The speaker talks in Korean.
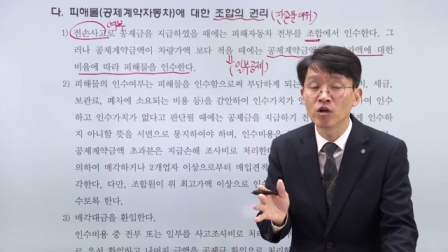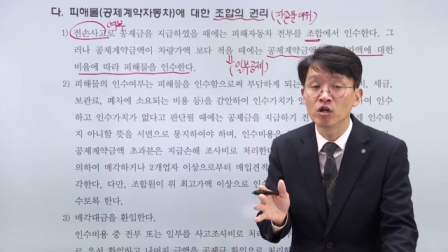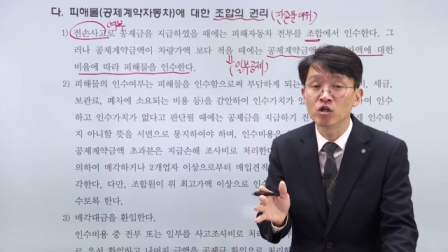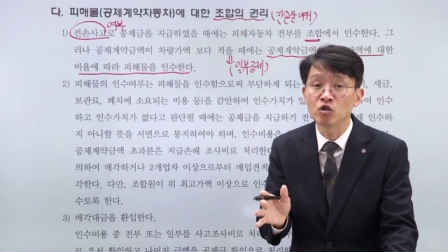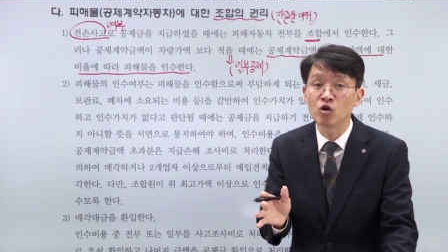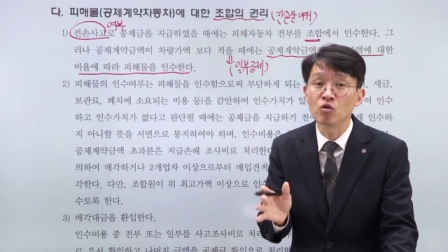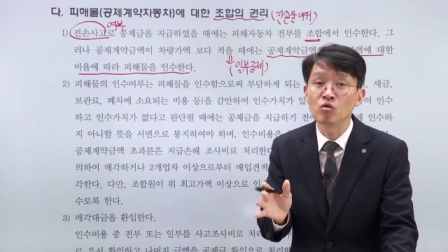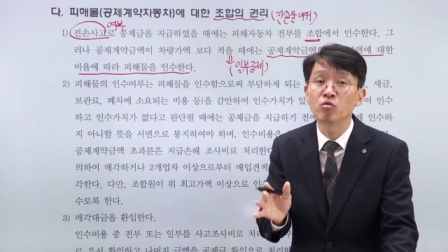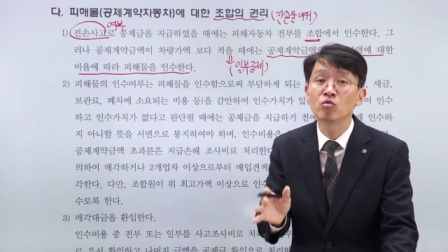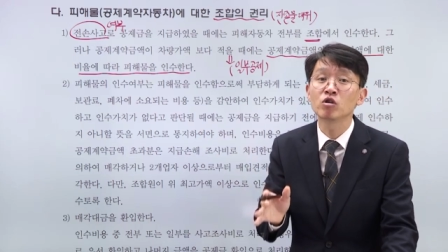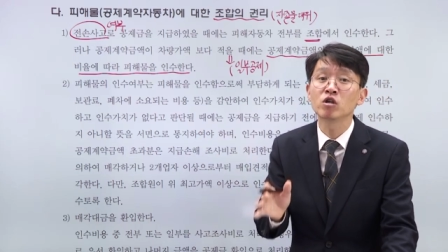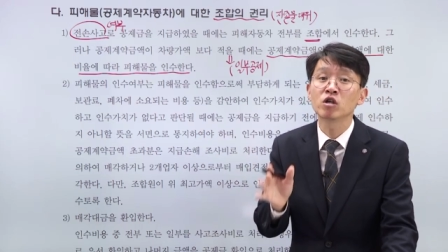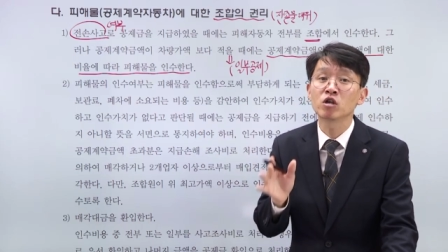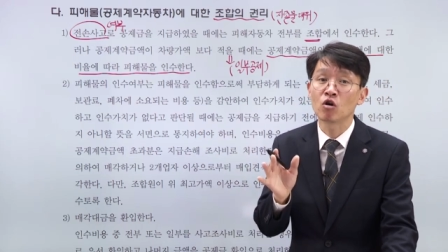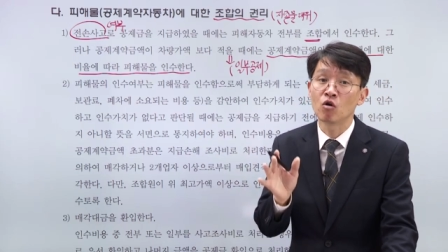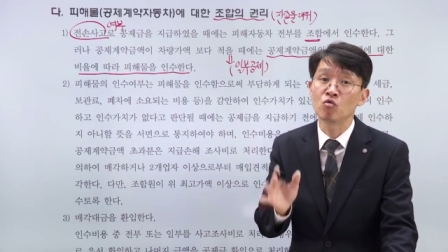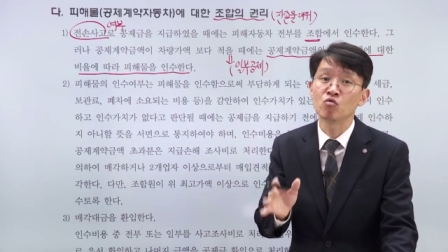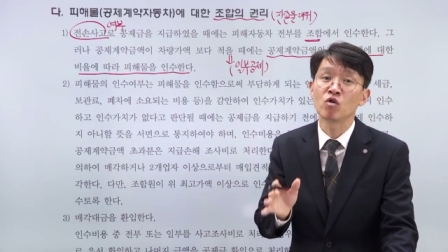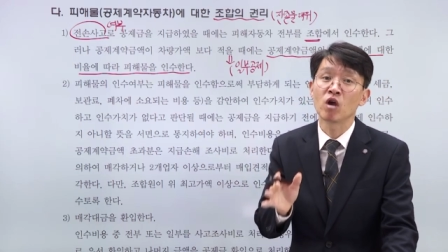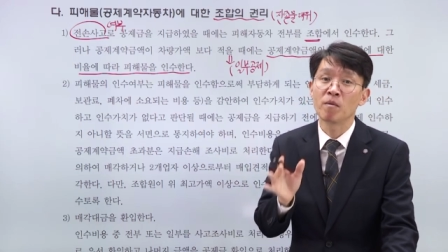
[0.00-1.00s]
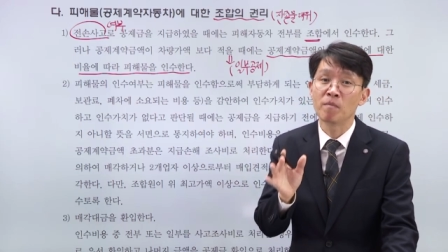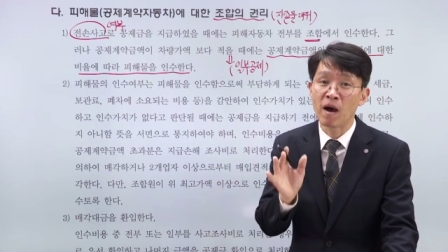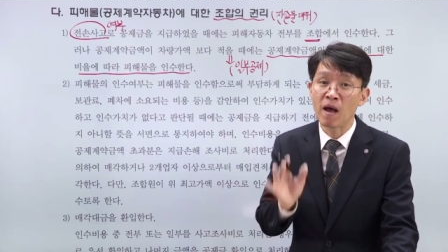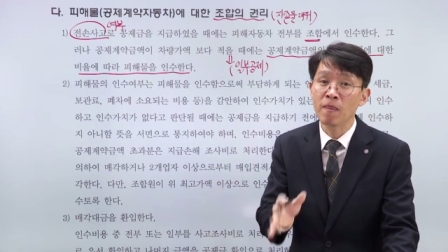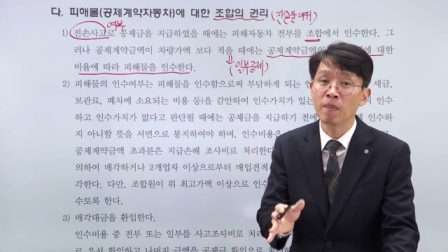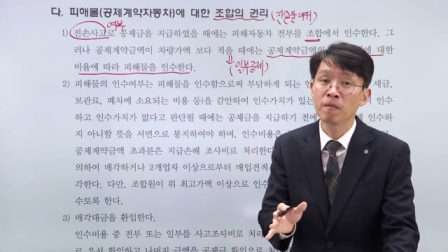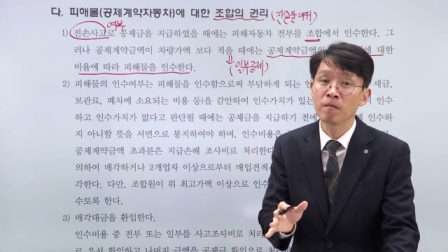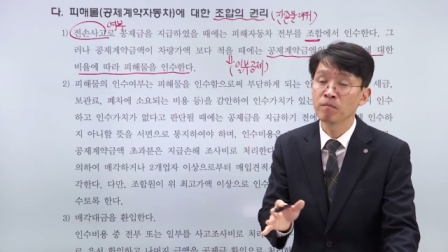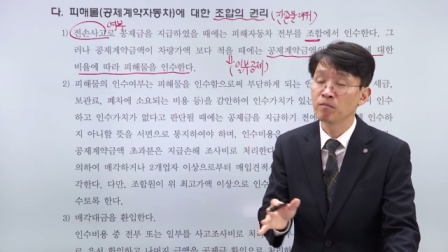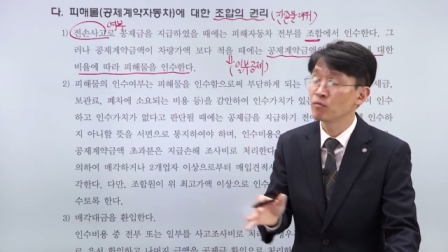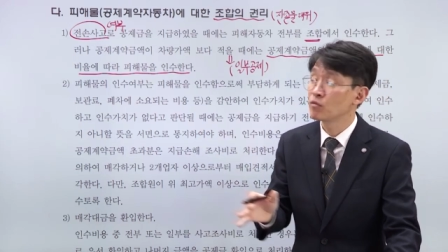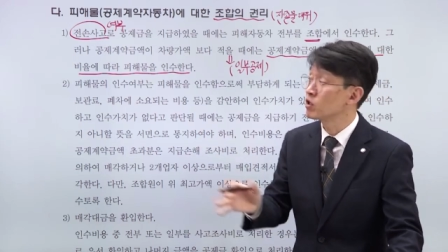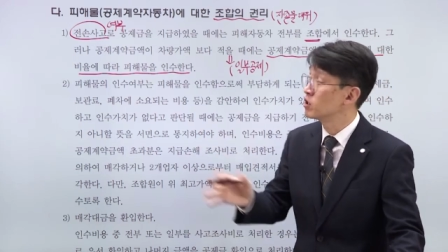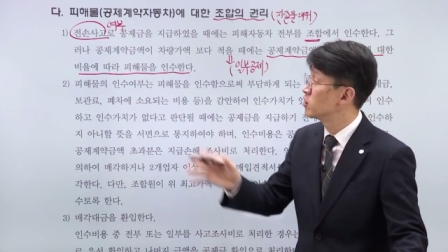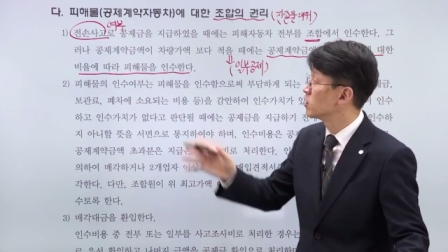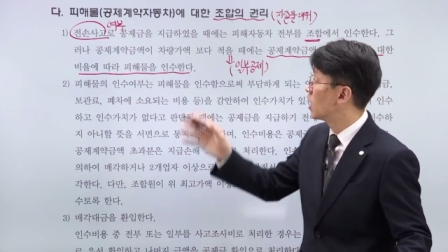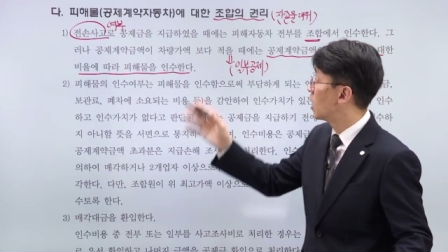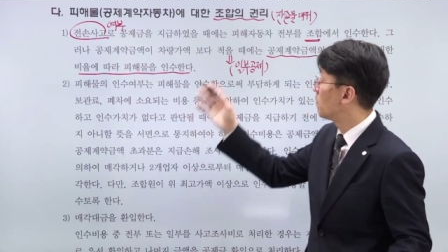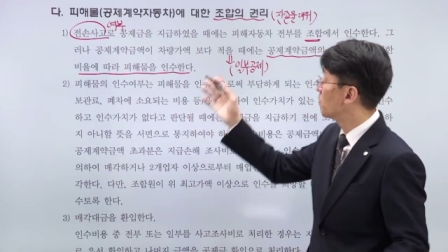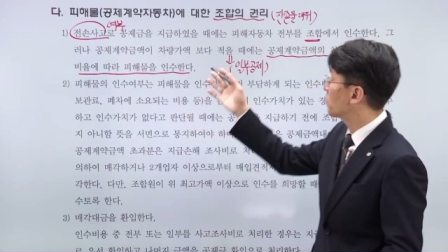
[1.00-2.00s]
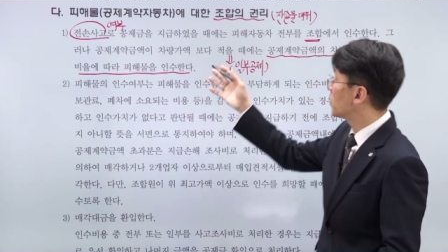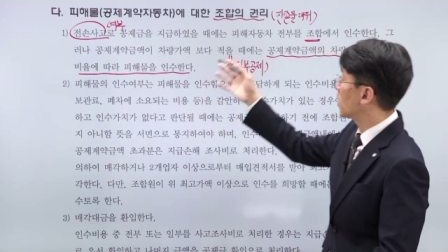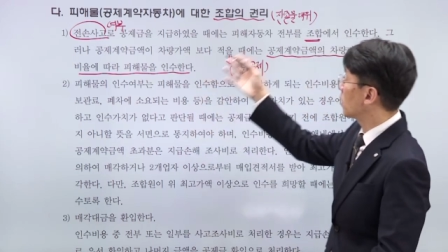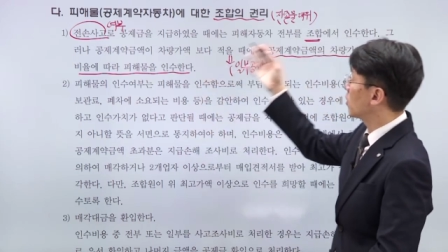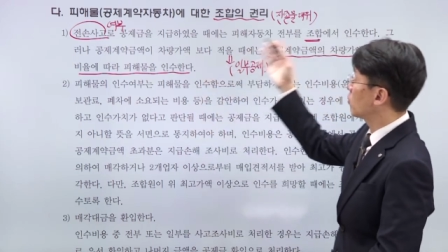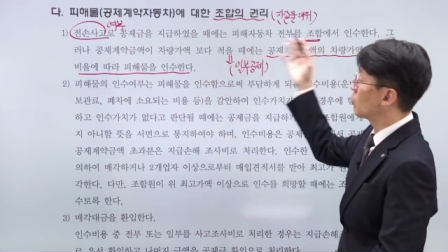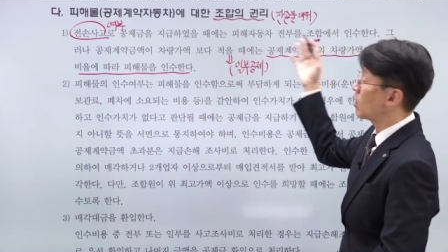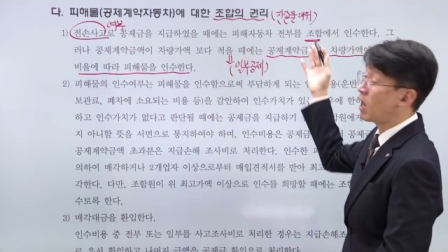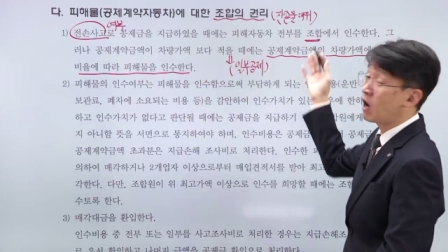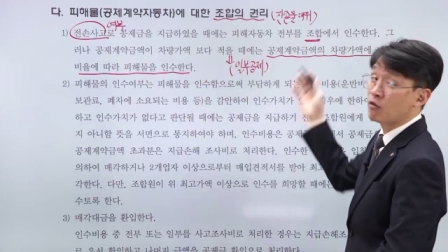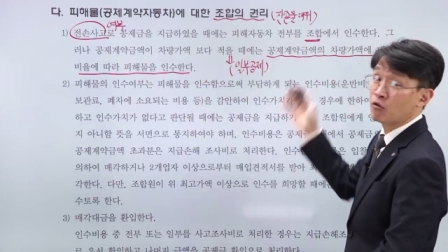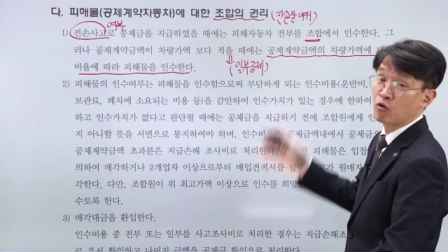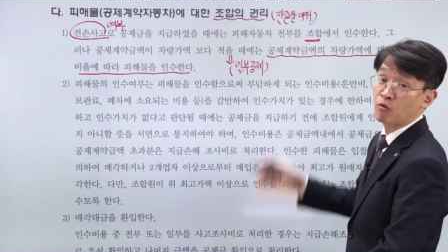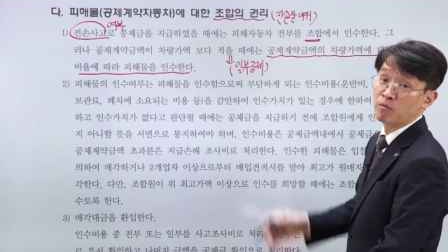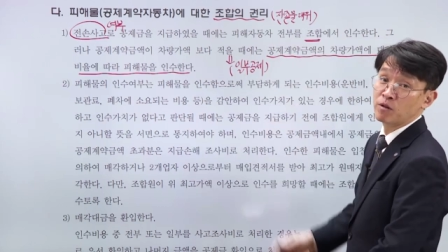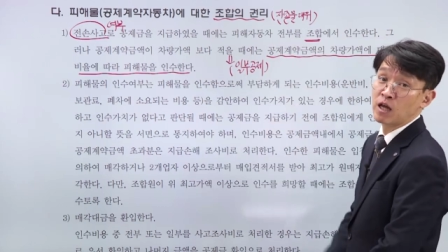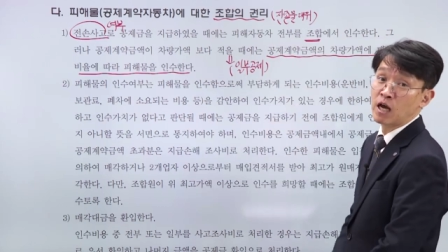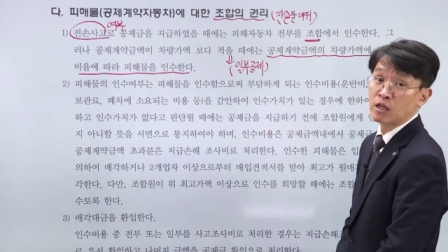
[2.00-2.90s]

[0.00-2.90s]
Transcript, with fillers: 전손인 경우에만 그 다음 단계로 나가는 겁니다.